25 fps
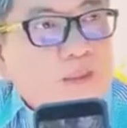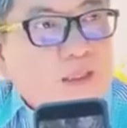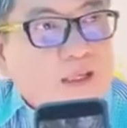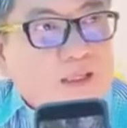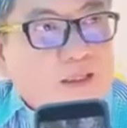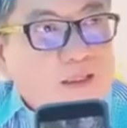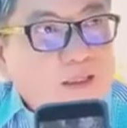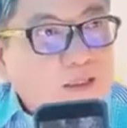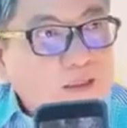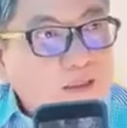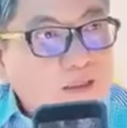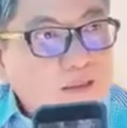và
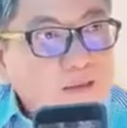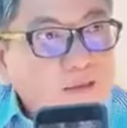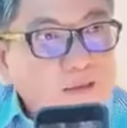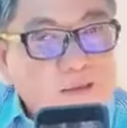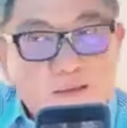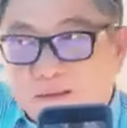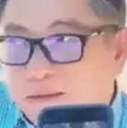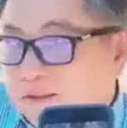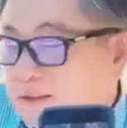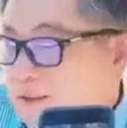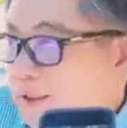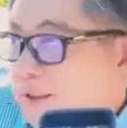
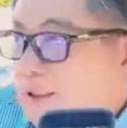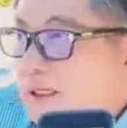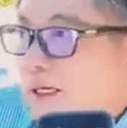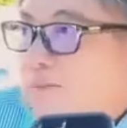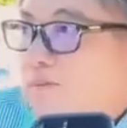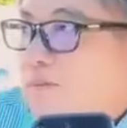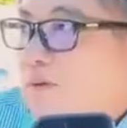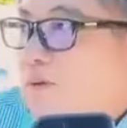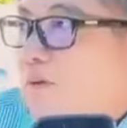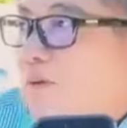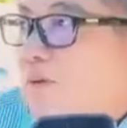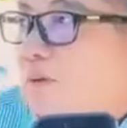những xích
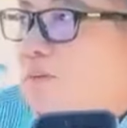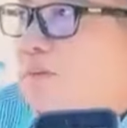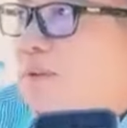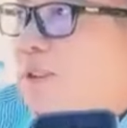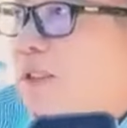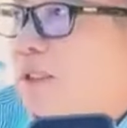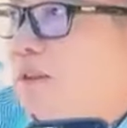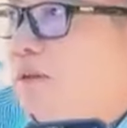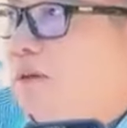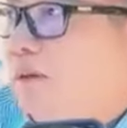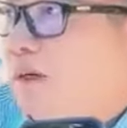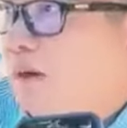long thù cũng
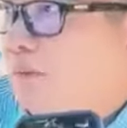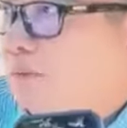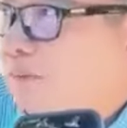sinh cũng